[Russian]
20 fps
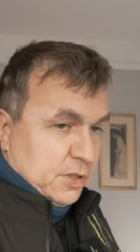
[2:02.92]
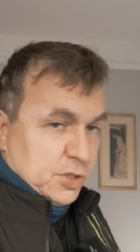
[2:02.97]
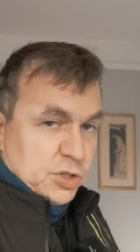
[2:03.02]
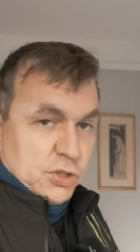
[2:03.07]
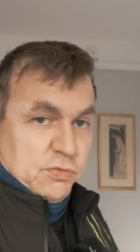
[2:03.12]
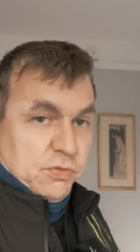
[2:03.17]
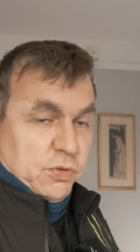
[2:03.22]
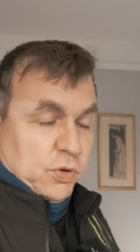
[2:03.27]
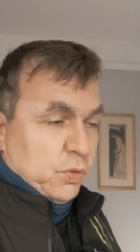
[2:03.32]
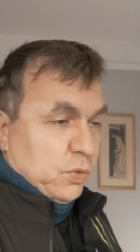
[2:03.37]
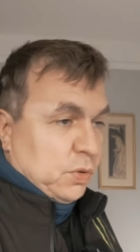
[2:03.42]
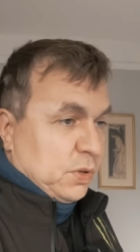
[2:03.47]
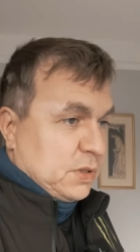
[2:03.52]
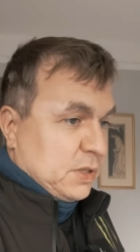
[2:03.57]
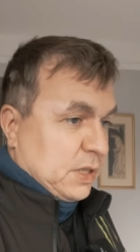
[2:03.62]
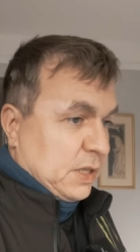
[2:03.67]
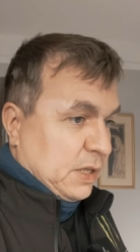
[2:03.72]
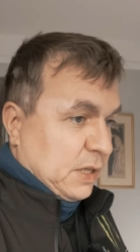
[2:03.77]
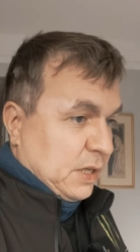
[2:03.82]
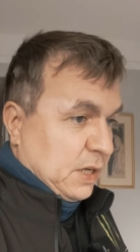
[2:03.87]

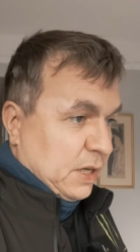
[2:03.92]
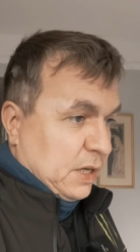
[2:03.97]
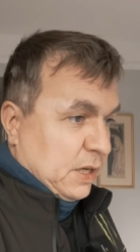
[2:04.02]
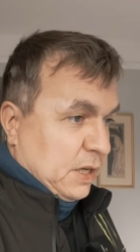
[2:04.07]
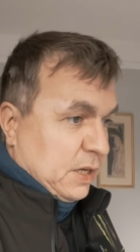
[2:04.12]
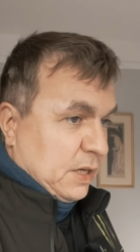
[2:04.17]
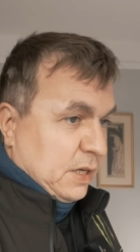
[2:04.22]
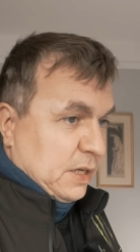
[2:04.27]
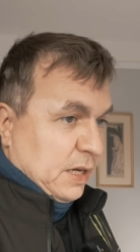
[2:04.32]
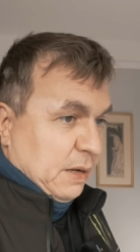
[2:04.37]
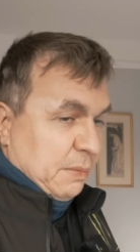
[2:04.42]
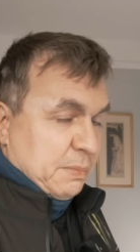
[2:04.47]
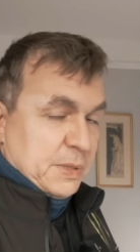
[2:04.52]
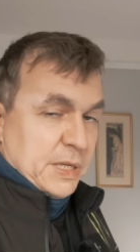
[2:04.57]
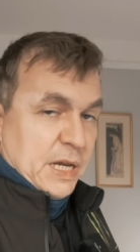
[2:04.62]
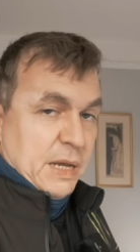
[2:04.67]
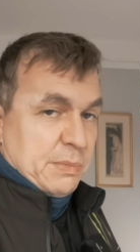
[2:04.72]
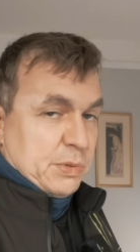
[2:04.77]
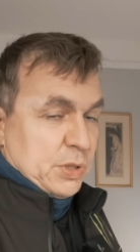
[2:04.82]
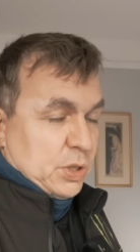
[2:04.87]
шифруется.
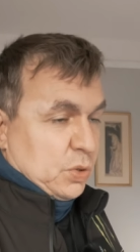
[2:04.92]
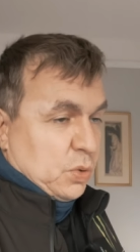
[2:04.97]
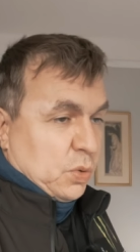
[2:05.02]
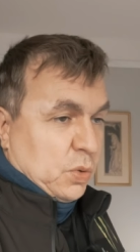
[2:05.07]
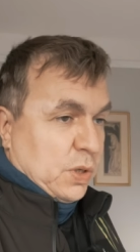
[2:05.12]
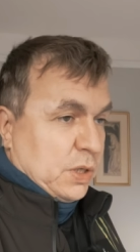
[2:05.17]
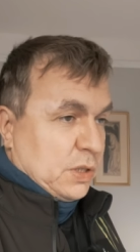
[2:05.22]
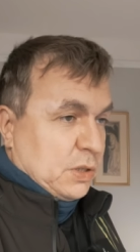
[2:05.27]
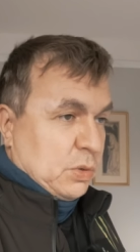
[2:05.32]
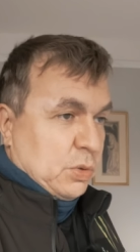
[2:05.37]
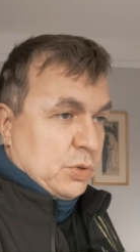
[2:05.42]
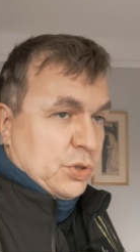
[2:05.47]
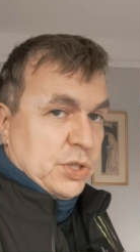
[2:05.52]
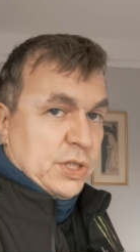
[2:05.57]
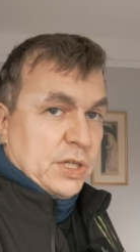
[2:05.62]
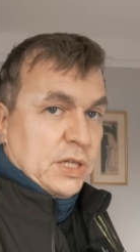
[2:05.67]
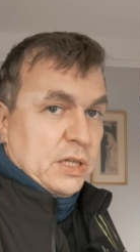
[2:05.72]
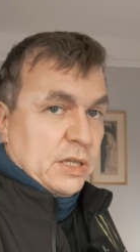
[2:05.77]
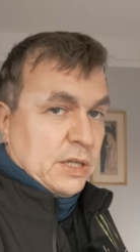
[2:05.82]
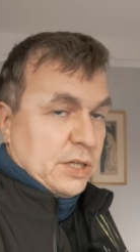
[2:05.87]
Общаемся только
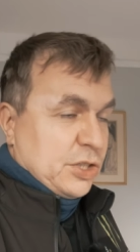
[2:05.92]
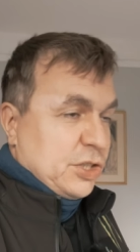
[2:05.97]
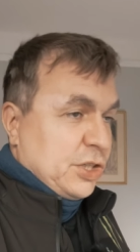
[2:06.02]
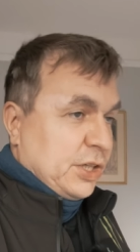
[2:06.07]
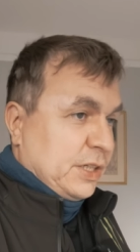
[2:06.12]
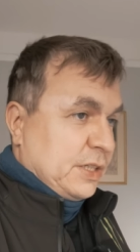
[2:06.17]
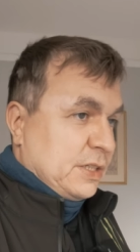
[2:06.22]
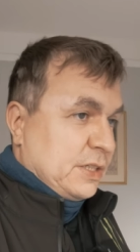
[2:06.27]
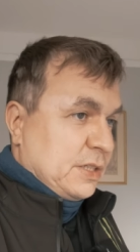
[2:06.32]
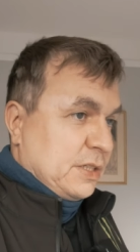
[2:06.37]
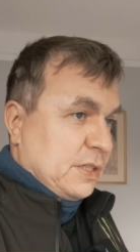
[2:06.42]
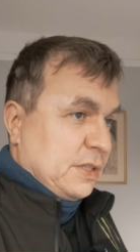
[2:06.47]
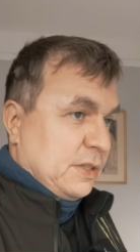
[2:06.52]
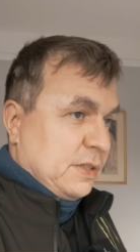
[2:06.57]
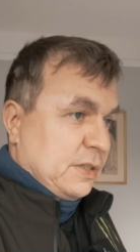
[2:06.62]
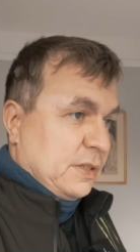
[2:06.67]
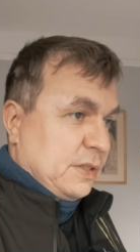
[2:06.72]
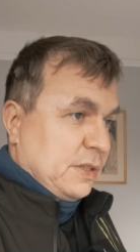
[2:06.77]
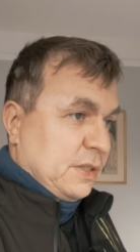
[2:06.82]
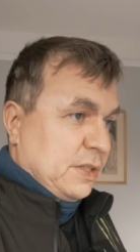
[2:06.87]
исключительно через
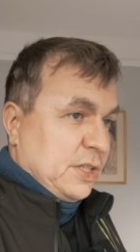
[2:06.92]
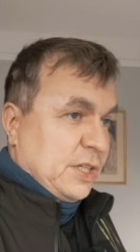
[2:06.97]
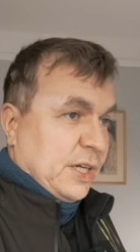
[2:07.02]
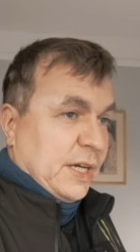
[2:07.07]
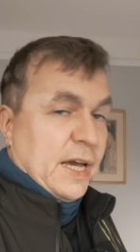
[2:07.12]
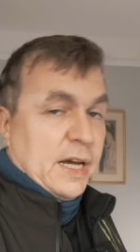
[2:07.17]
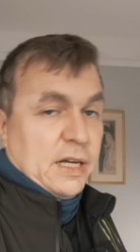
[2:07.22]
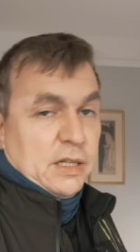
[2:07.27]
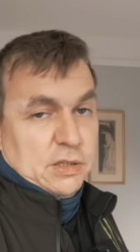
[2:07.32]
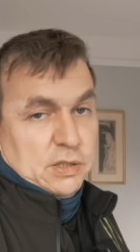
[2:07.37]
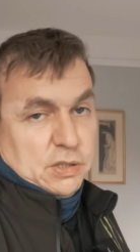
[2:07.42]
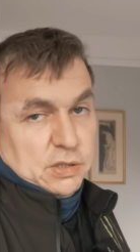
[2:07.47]
директ.